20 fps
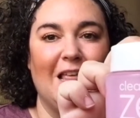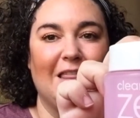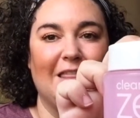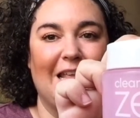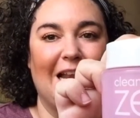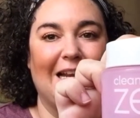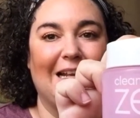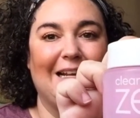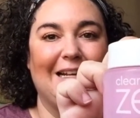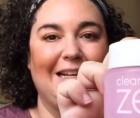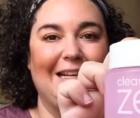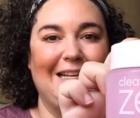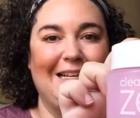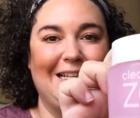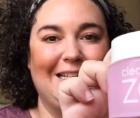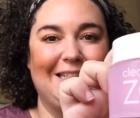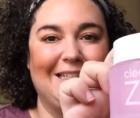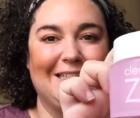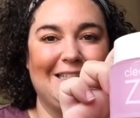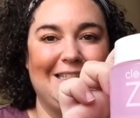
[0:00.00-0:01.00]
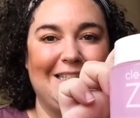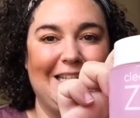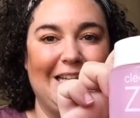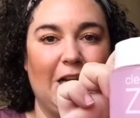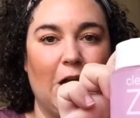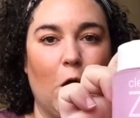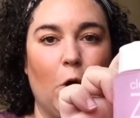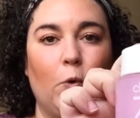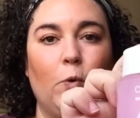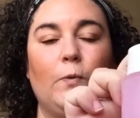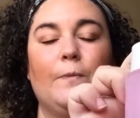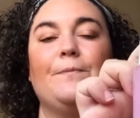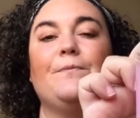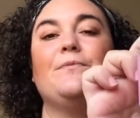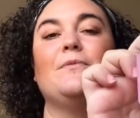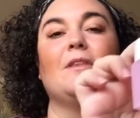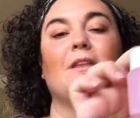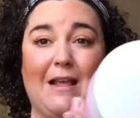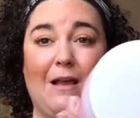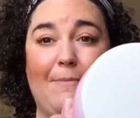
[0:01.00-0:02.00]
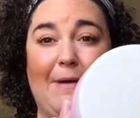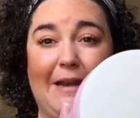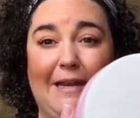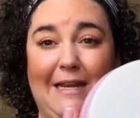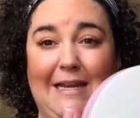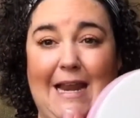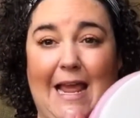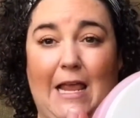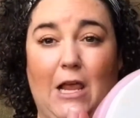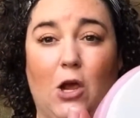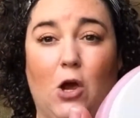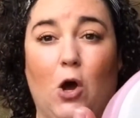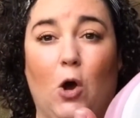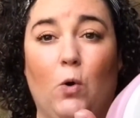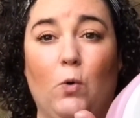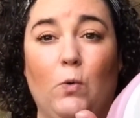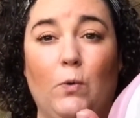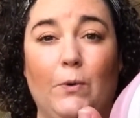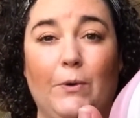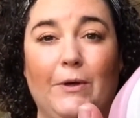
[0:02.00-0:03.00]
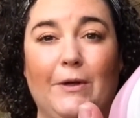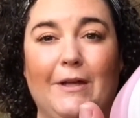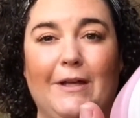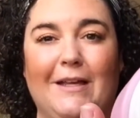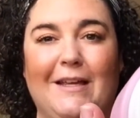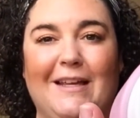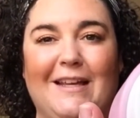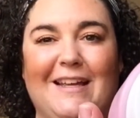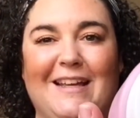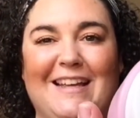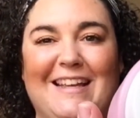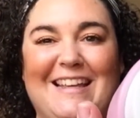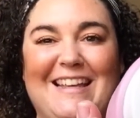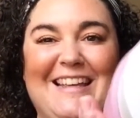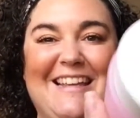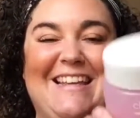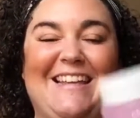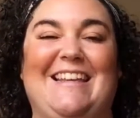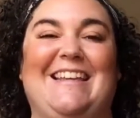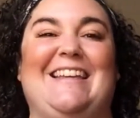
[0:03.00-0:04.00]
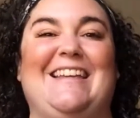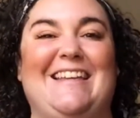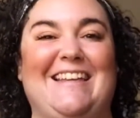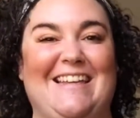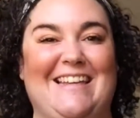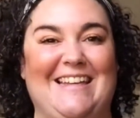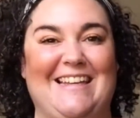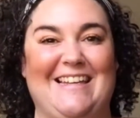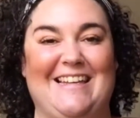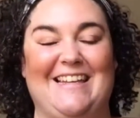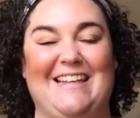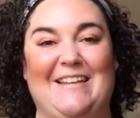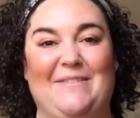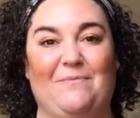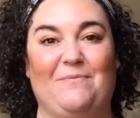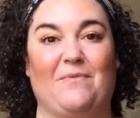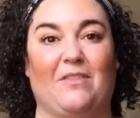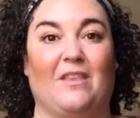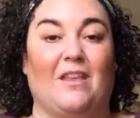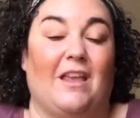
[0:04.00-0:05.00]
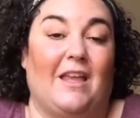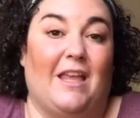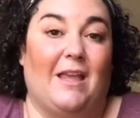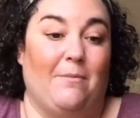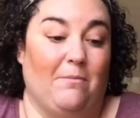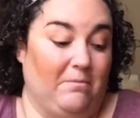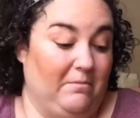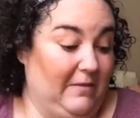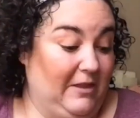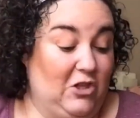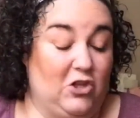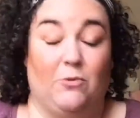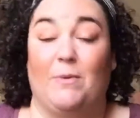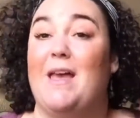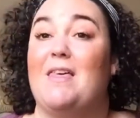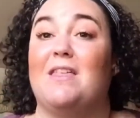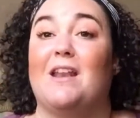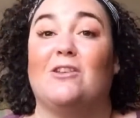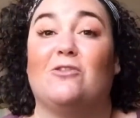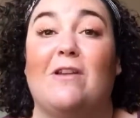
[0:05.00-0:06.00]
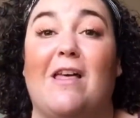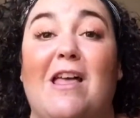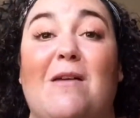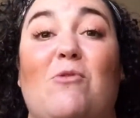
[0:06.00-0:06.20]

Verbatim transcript: del It Zero, marca Vanilla y Co. Y... Dicho, voy a hacerles una